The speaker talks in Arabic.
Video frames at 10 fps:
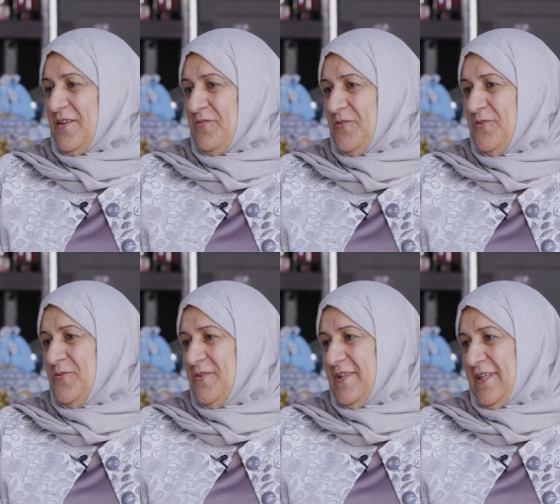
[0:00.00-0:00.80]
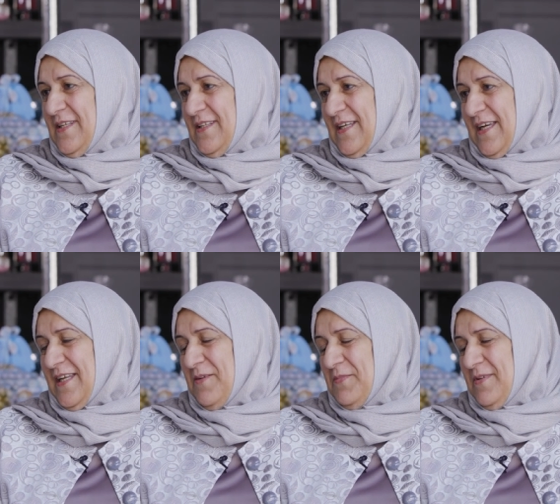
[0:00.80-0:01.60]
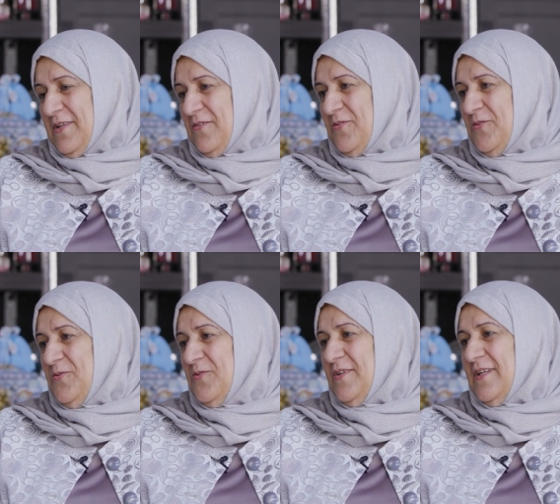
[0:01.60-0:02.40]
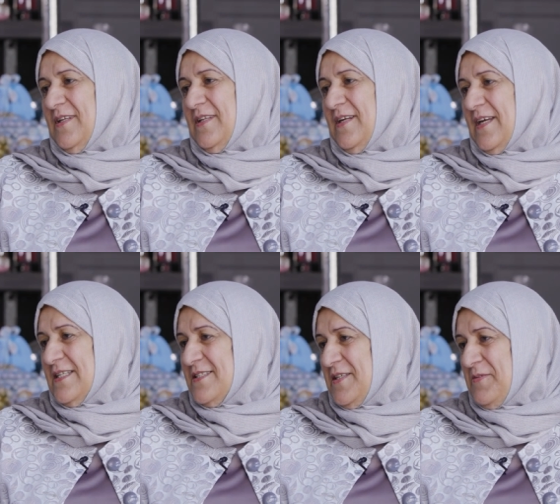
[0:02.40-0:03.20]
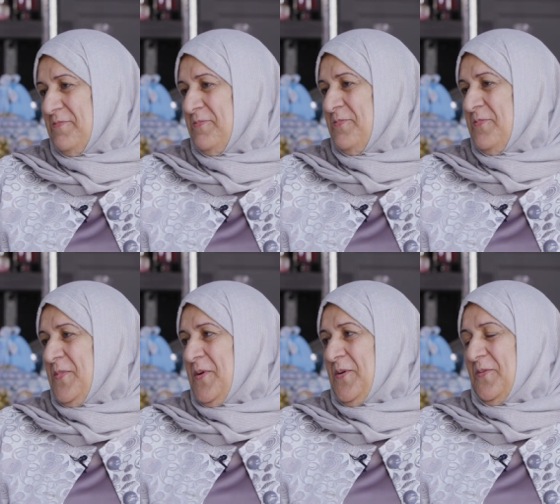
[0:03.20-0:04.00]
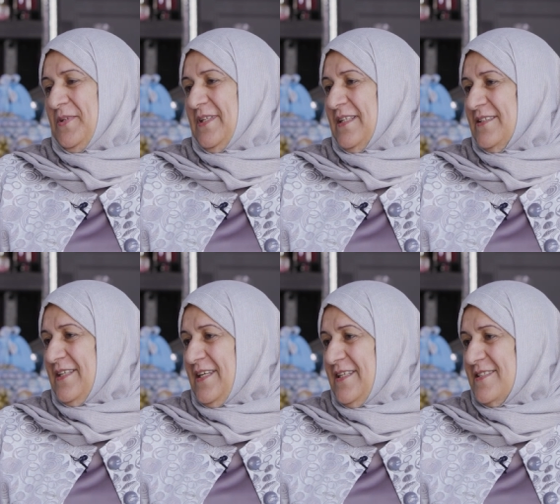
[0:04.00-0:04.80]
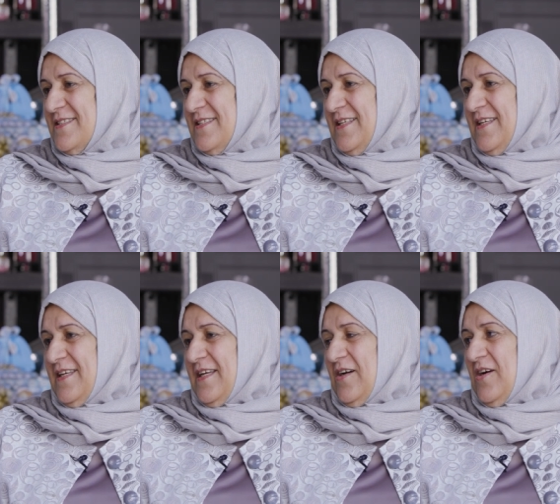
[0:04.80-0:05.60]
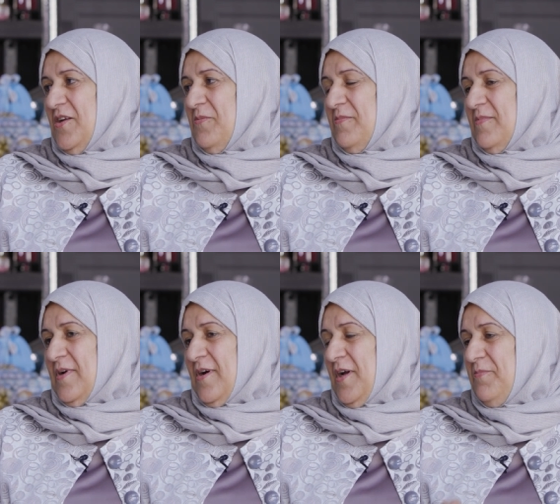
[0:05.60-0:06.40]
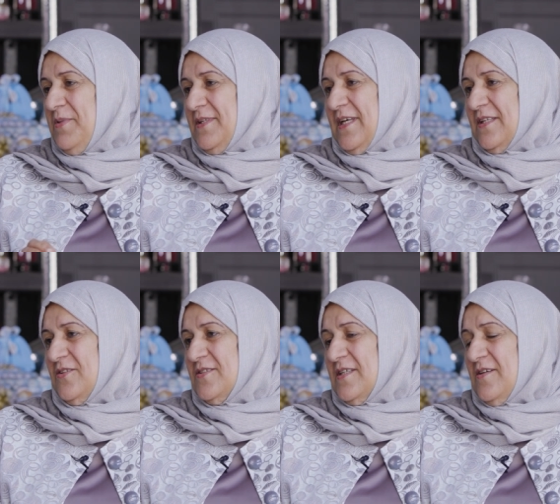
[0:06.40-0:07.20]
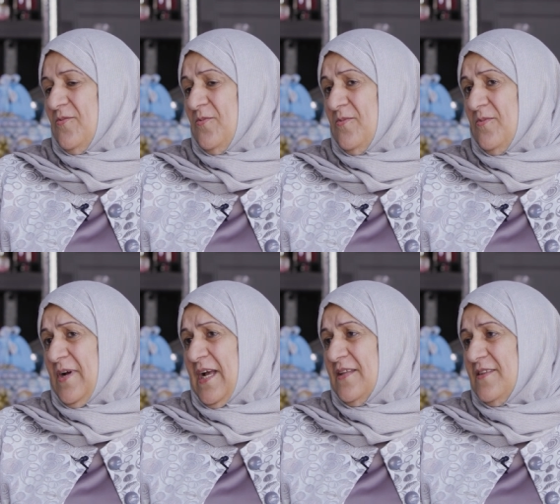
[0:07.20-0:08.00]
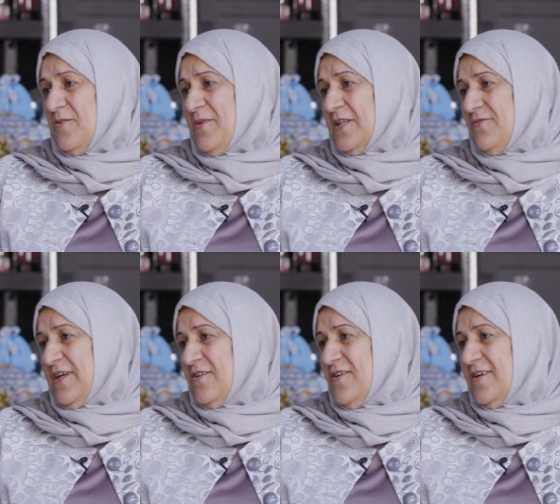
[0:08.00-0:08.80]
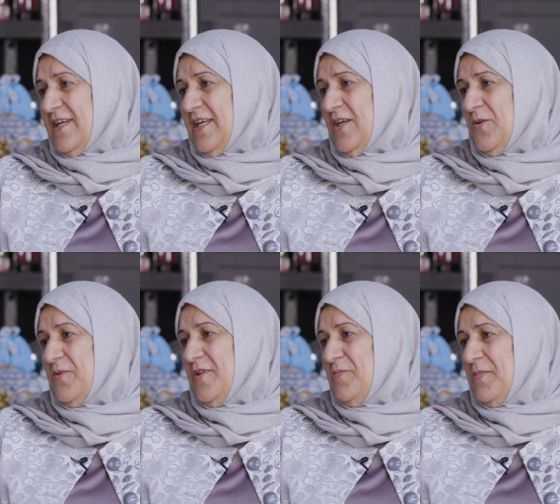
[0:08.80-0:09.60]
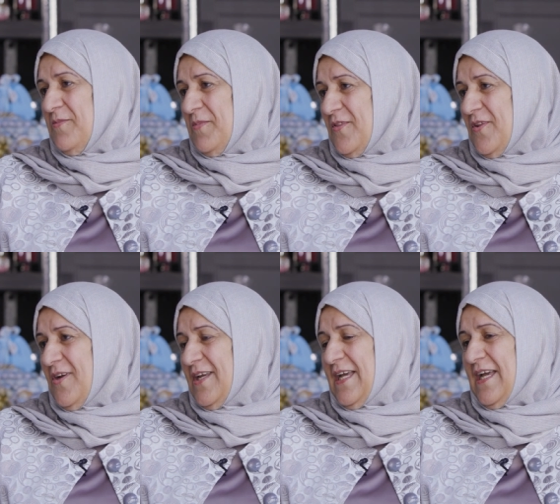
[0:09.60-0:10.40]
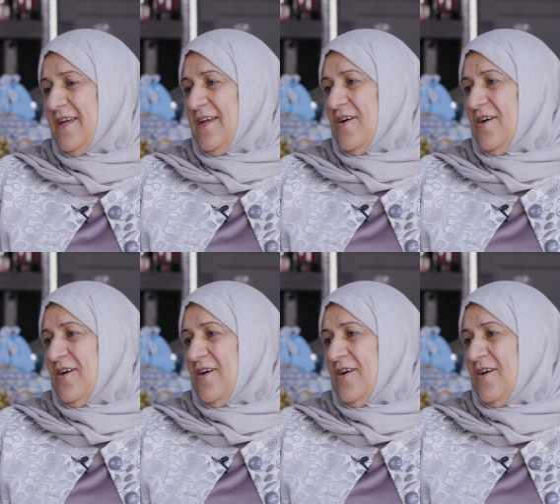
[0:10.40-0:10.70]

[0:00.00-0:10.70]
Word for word: الفنون اللي تعلمت من الفنون الرسم والتطريز اي نعم انا احب التطريز واكثر وقت فراغي واذا متضايقه